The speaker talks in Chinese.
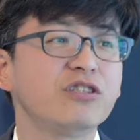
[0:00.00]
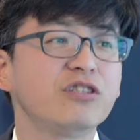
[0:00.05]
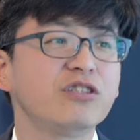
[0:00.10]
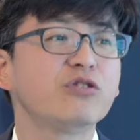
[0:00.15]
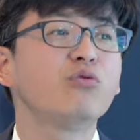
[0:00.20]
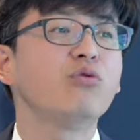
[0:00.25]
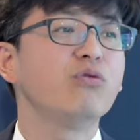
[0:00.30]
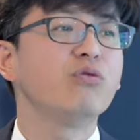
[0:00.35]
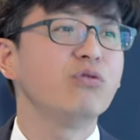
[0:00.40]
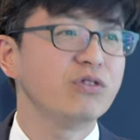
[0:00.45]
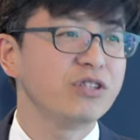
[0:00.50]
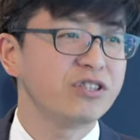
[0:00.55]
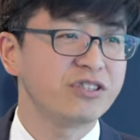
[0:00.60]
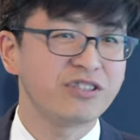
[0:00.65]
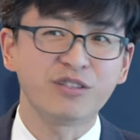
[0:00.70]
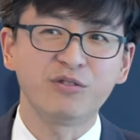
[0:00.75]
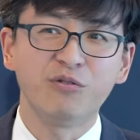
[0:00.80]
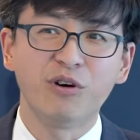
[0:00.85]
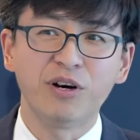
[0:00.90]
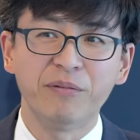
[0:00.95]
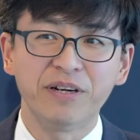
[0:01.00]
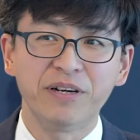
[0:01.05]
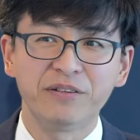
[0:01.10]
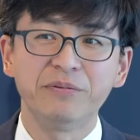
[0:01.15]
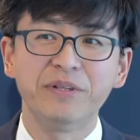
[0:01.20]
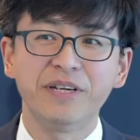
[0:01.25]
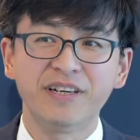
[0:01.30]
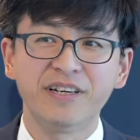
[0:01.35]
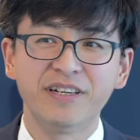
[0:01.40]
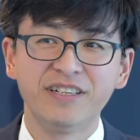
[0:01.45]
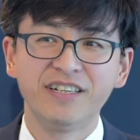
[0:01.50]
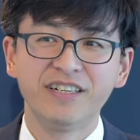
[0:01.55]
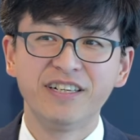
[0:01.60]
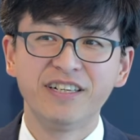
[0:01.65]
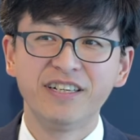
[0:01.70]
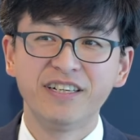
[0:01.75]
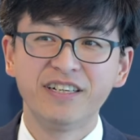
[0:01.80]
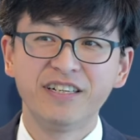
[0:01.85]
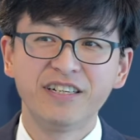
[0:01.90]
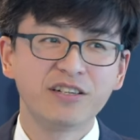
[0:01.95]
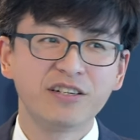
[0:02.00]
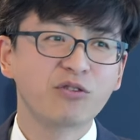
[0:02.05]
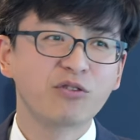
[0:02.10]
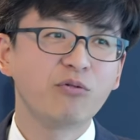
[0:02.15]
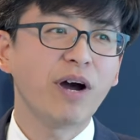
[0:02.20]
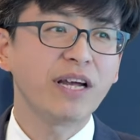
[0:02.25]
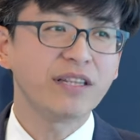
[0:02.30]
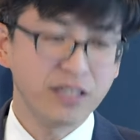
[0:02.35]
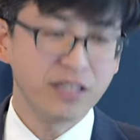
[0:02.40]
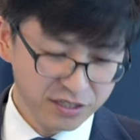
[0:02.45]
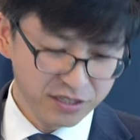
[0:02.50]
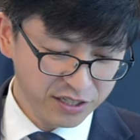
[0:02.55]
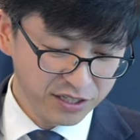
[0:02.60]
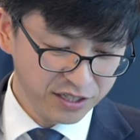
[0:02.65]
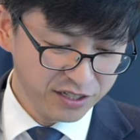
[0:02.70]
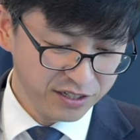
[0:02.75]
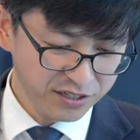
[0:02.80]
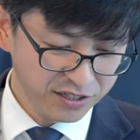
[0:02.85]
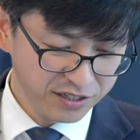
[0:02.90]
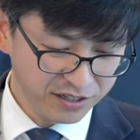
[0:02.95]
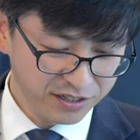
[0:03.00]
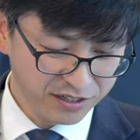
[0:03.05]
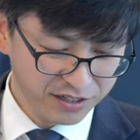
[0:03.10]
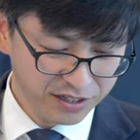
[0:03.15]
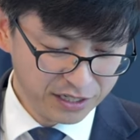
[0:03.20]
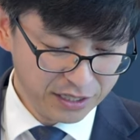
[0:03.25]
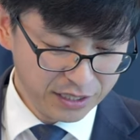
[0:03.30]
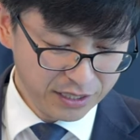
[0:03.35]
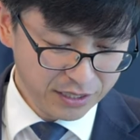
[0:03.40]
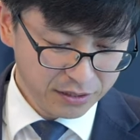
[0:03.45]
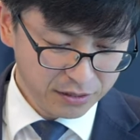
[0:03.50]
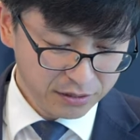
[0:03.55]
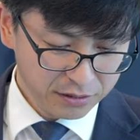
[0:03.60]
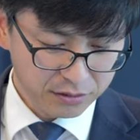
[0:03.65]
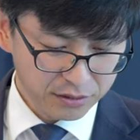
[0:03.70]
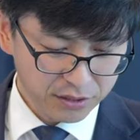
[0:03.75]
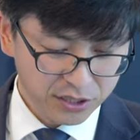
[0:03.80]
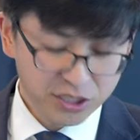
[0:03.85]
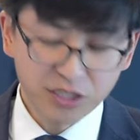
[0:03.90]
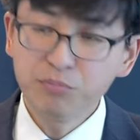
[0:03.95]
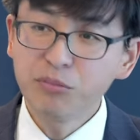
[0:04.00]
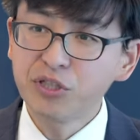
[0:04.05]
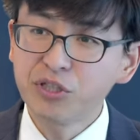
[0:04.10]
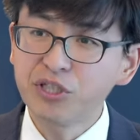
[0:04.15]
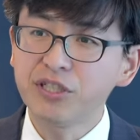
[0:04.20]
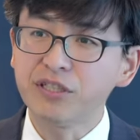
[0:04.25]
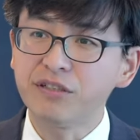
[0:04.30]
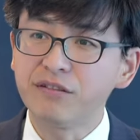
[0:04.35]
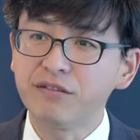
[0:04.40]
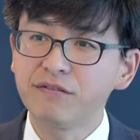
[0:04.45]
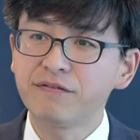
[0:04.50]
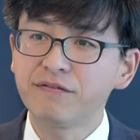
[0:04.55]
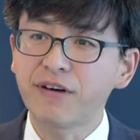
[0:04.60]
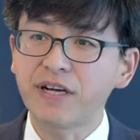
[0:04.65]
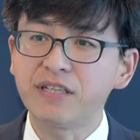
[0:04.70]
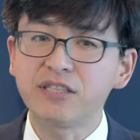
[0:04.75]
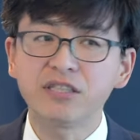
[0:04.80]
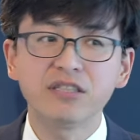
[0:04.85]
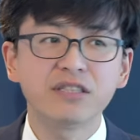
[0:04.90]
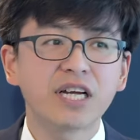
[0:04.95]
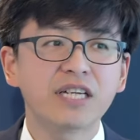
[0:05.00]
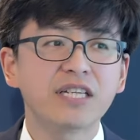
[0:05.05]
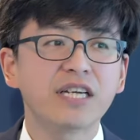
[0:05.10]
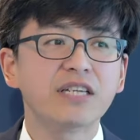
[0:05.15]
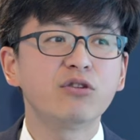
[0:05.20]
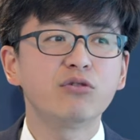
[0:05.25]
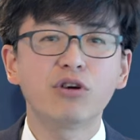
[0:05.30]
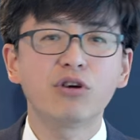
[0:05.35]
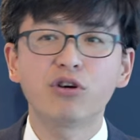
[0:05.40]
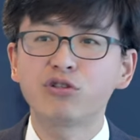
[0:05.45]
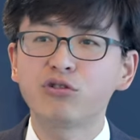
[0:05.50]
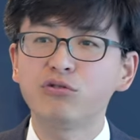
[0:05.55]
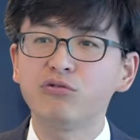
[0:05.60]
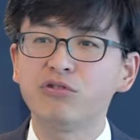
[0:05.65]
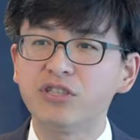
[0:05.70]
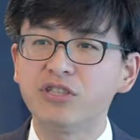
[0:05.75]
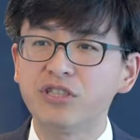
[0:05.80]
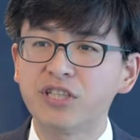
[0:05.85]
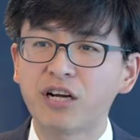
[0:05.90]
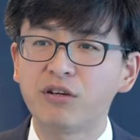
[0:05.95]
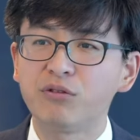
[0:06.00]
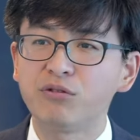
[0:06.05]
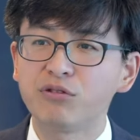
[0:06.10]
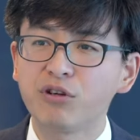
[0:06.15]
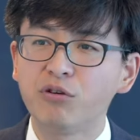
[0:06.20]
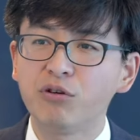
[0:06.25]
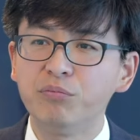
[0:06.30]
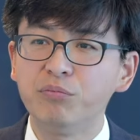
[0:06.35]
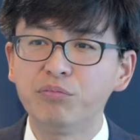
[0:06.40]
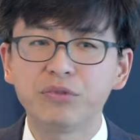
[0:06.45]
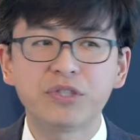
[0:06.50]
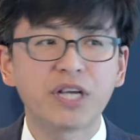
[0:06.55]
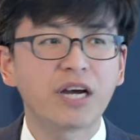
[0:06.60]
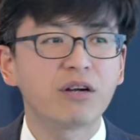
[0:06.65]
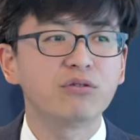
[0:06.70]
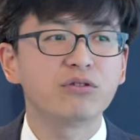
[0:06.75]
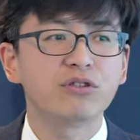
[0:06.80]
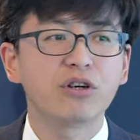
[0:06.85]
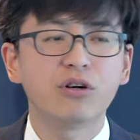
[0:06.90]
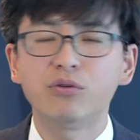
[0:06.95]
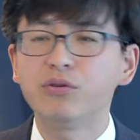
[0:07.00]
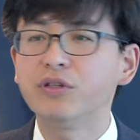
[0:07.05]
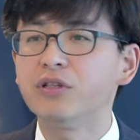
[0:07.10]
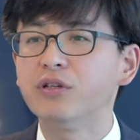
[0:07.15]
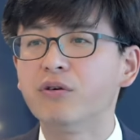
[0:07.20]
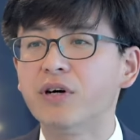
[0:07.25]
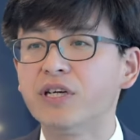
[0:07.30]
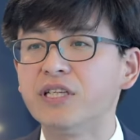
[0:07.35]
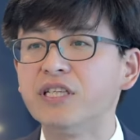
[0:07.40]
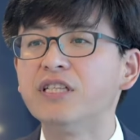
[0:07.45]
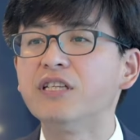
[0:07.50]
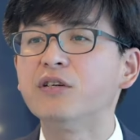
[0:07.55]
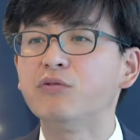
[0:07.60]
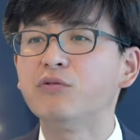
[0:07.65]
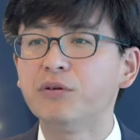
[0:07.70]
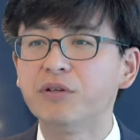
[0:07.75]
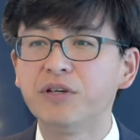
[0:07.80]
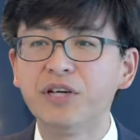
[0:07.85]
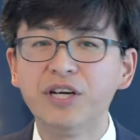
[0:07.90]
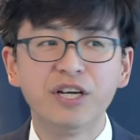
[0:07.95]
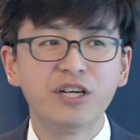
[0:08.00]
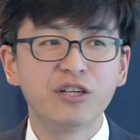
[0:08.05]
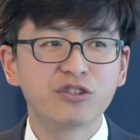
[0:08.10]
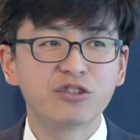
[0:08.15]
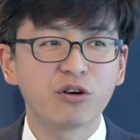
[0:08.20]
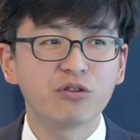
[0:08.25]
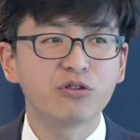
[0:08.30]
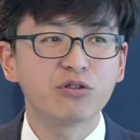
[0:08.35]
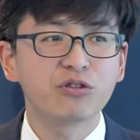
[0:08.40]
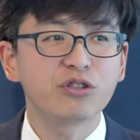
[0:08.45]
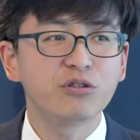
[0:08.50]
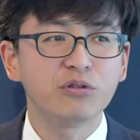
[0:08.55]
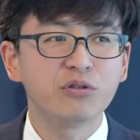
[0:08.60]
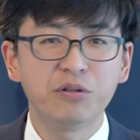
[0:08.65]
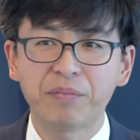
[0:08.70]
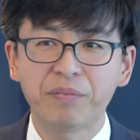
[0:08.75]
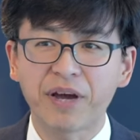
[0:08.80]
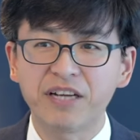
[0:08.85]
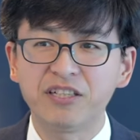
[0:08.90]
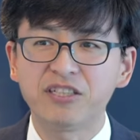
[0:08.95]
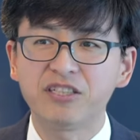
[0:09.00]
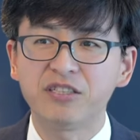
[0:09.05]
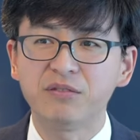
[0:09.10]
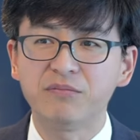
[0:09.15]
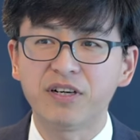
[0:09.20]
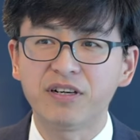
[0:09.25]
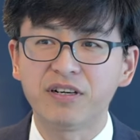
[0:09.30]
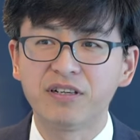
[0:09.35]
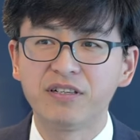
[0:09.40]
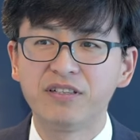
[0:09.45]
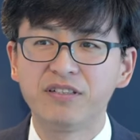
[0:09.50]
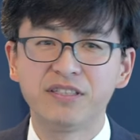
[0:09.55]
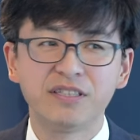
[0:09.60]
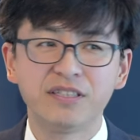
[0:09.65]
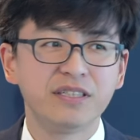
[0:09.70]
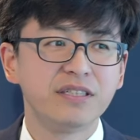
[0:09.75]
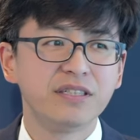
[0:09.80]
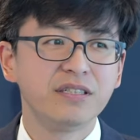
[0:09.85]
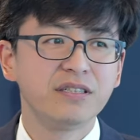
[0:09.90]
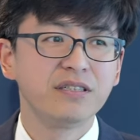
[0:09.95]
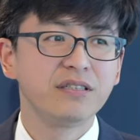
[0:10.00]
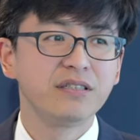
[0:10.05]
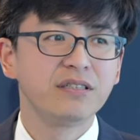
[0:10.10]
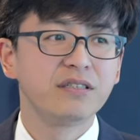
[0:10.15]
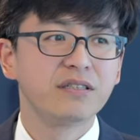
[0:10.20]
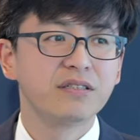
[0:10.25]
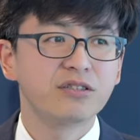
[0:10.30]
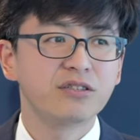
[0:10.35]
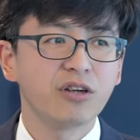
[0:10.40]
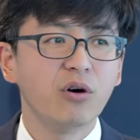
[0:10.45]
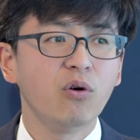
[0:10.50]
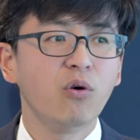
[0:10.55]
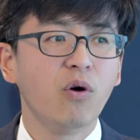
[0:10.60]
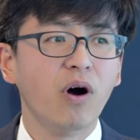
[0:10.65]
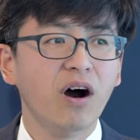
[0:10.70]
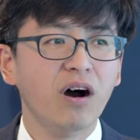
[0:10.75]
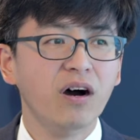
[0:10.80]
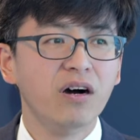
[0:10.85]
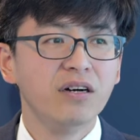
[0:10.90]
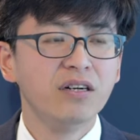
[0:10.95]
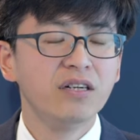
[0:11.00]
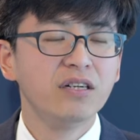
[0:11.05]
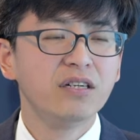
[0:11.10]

那是堕落的情况嘛，对不对？管他那个信不信，反正大家都要受洗加入教会，不加入教会的话，一定会遭到社会的排斥嘛。教皇、